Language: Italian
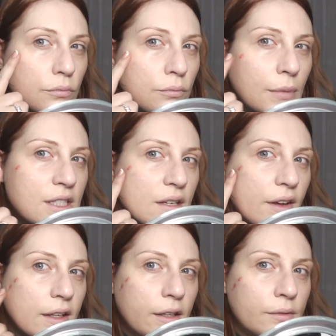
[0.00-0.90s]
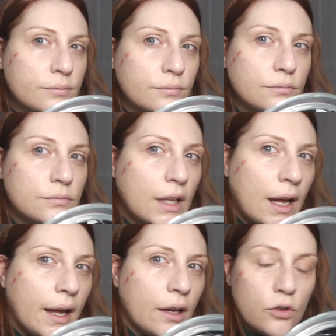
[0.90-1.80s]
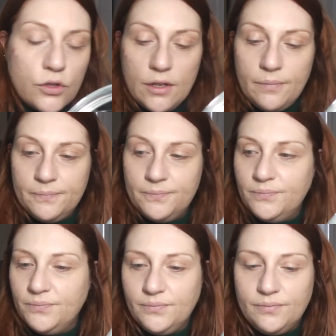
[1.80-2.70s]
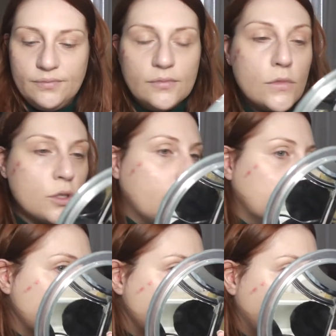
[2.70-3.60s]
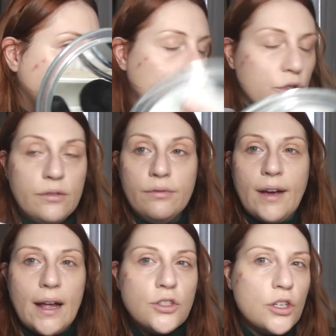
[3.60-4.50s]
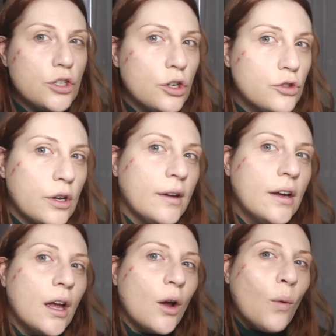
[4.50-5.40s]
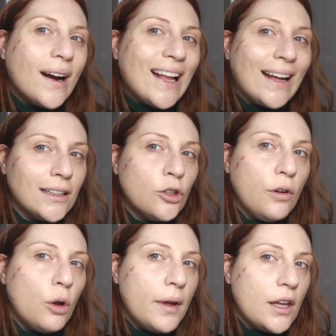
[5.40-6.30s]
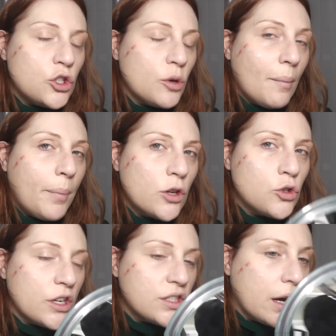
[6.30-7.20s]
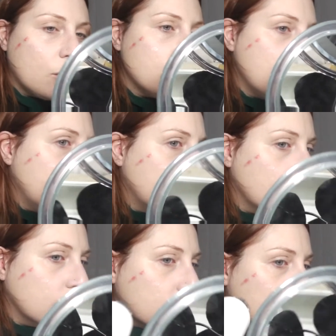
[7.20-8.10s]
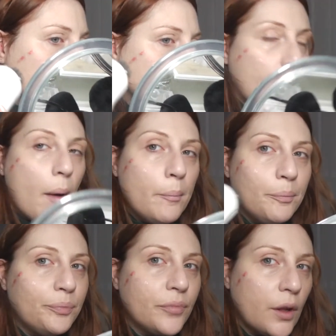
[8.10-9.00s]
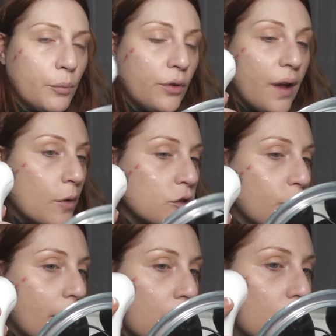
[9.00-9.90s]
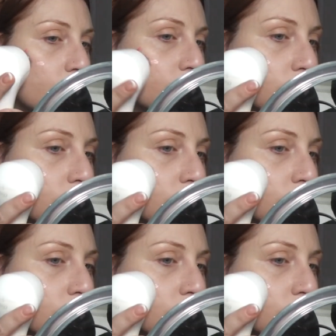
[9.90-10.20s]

ma si vede ah ecco sì spatasciato così in faccia in giro cioè guardate dove l'ho messo ma posso essere così vabbè proviamo a sfumarlo